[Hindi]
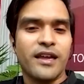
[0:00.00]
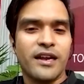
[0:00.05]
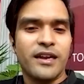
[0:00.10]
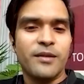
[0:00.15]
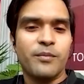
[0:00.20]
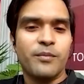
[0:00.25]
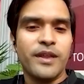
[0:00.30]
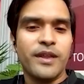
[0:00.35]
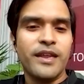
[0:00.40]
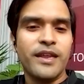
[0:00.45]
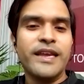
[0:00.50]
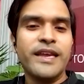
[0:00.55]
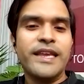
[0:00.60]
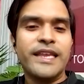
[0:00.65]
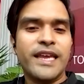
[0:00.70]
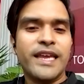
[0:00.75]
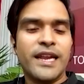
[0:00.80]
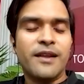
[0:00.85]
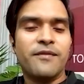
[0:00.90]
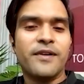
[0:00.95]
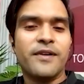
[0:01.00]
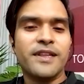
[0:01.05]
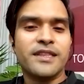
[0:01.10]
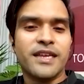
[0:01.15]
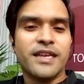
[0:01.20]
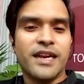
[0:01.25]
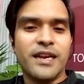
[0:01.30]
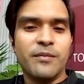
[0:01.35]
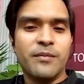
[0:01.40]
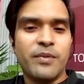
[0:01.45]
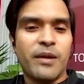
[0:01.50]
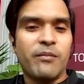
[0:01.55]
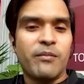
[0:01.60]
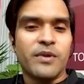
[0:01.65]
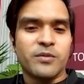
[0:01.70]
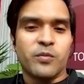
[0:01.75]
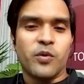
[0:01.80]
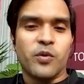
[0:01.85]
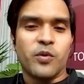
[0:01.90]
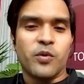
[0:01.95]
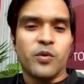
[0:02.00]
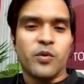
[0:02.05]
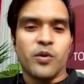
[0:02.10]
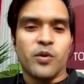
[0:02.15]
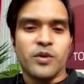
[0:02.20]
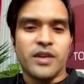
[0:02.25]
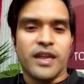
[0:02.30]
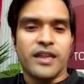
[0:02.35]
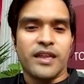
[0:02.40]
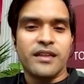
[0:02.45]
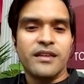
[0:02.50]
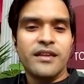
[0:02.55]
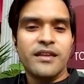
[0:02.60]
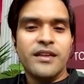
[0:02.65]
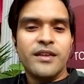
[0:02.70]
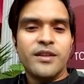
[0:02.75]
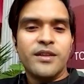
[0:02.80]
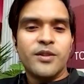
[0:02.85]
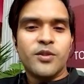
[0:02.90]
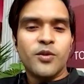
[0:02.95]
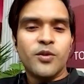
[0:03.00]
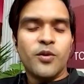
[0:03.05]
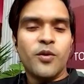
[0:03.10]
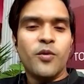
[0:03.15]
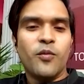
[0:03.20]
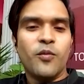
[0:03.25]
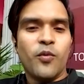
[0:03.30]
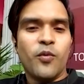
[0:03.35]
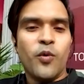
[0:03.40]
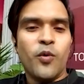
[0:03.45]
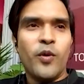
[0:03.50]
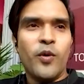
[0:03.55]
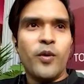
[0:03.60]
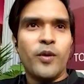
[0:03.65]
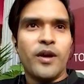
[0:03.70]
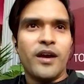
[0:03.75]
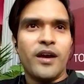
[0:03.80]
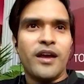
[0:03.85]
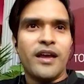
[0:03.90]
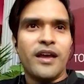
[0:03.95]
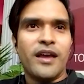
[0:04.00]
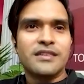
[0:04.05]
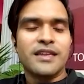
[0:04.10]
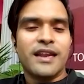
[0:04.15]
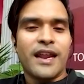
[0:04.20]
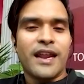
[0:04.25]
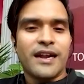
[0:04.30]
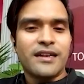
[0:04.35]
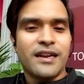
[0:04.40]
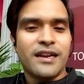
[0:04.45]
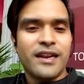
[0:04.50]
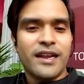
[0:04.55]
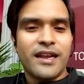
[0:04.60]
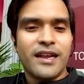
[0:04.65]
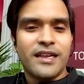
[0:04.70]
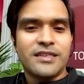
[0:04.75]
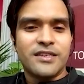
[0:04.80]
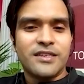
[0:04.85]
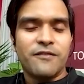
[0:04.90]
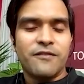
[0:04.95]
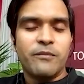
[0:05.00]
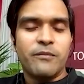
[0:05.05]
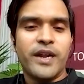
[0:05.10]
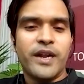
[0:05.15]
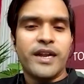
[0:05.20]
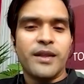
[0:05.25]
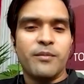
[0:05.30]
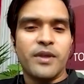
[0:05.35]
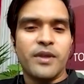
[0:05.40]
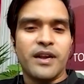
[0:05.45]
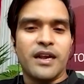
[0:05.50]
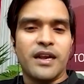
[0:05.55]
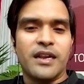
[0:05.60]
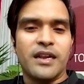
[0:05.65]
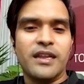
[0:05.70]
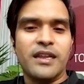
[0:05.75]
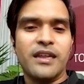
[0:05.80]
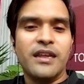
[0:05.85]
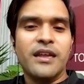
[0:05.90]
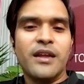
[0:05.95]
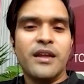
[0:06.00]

करने पे या नफरत करने पर आप हम्म। मजबूर हो जाए तो वो एज एन एक्टर एक अचीवमेंट है मेरे लिए